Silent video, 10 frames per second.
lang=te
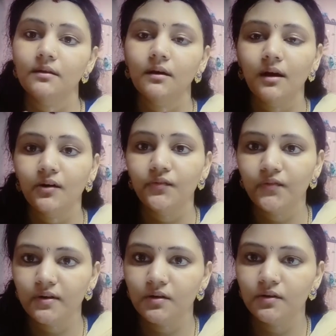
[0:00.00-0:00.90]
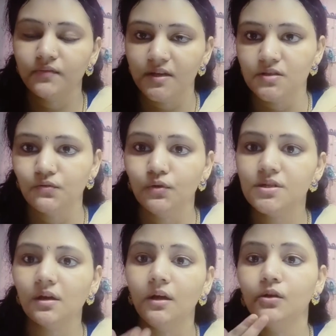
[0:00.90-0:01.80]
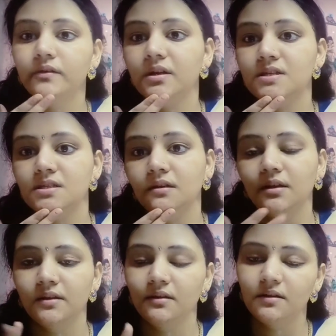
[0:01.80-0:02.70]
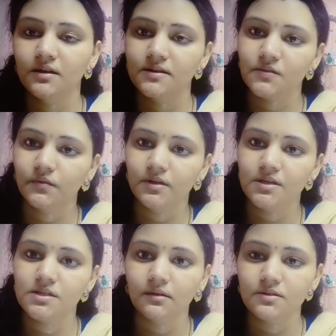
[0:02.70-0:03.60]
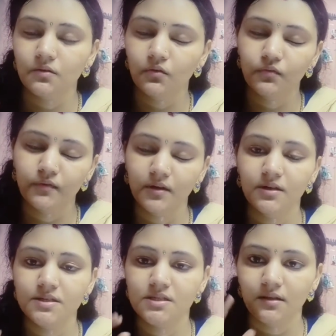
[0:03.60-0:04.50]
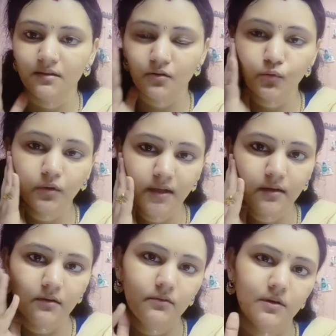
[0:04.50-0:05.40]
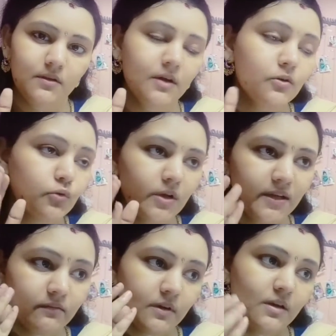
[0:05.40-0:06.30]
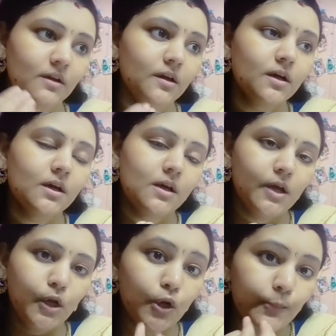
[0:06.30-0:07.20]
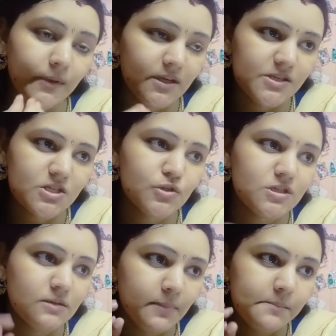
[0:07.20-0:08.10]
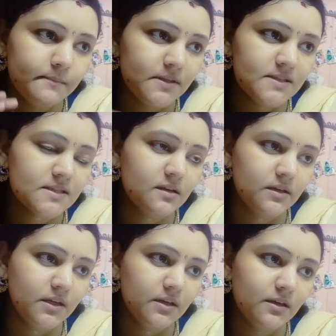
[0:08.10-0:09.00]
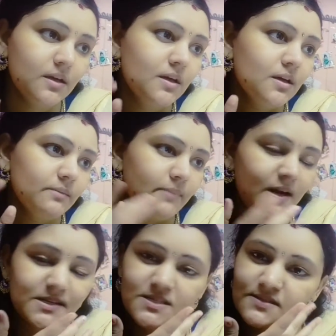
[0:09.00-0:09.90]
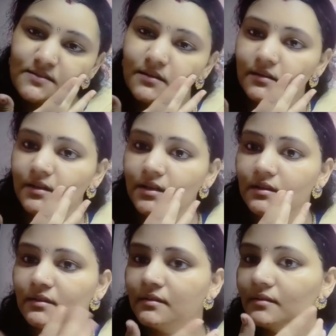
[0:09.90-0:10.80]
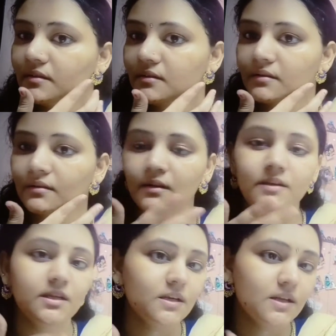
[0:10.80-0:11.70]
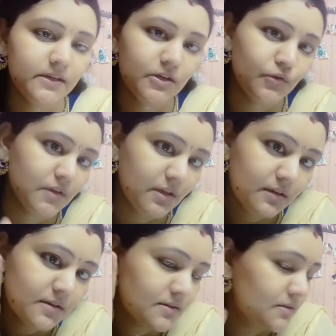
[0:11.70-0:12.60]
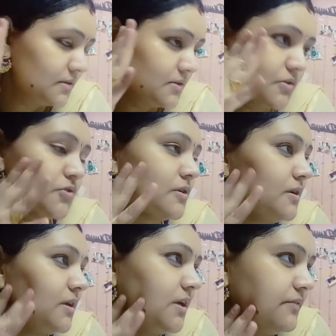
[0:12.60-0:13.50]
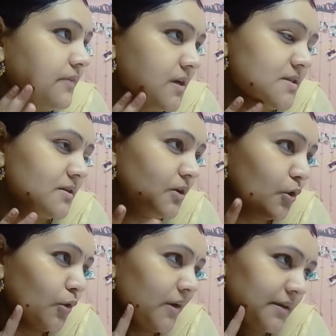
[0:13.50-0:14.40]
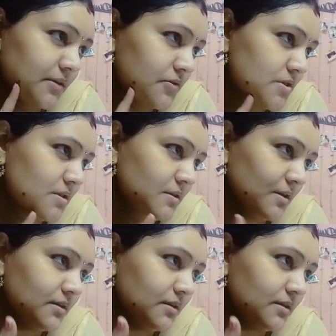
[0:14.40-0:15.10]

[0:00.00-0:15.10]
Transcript: ఆఫ్టర్ ఫేస్ వాష్ అలోవెరా జెల్ ఏదైనా రాసుకుంటే చాలా సాఫ్ట్గా జెల్ కూలింగ్గా ఉంటుంది ఆ కూలింగ్ వల్ల లోపల నుంచి వచ్చే పింపుల్స్ కానీ ప్యాచెస్ కానీ అన్నీ క్లియర్ అవుతాయి సో చూడండి నా ఫేస్ గ్లో అయితే వచ్చింది